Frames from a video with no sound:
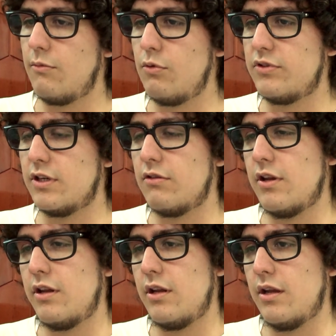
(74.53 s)
Me gusta, creo
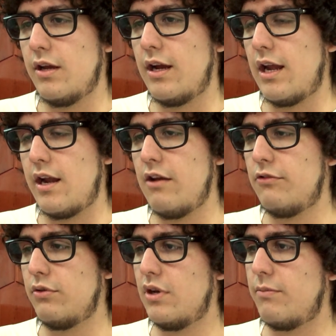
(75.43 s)
que en general no
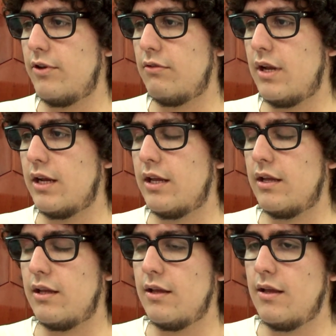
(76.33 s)
soy una persona
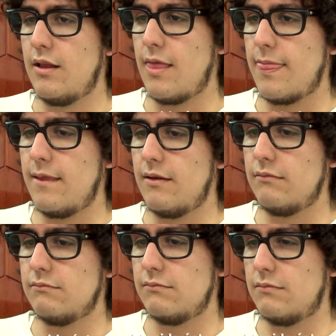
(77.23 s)
que
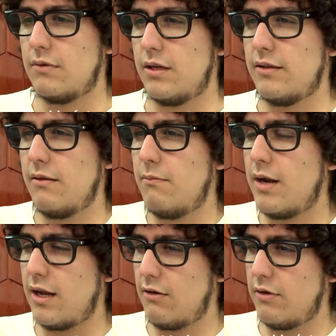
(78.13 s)
que se
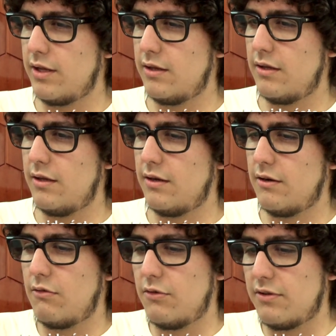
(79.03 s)
gloria de
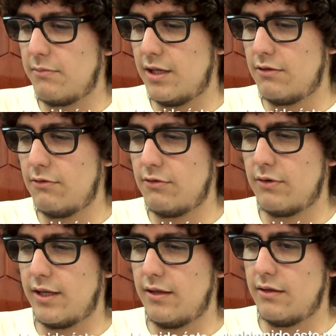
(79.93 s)
reconocimientos o
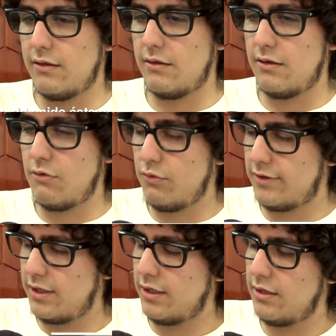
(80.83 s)
que le
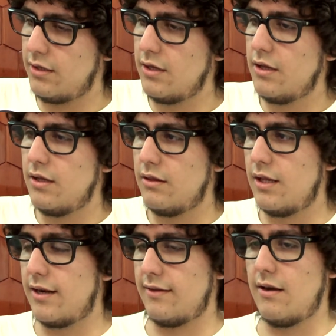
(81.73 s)
guste
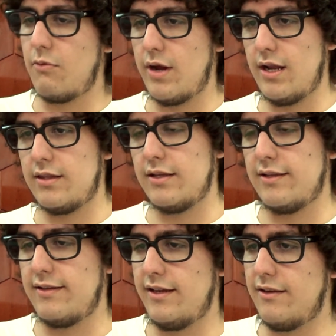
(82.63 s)
darse la vuelta y
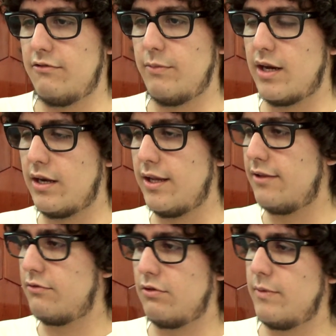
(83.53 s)
decir yo me gané
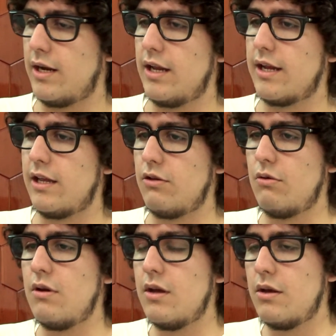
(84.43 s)
esto, yo me gané
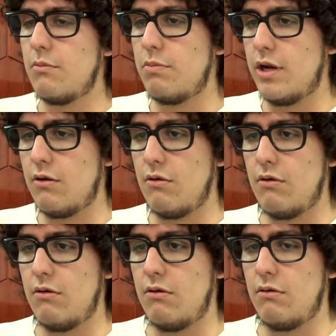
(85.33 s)
aquello, pero
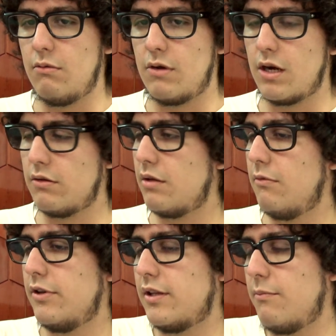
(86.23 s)
claro,
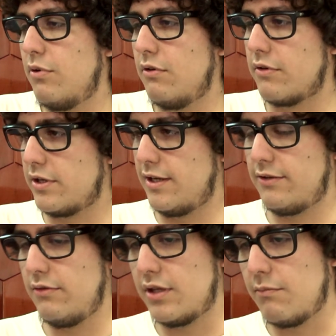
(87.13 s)
tampoco, tampoco lo rechazo y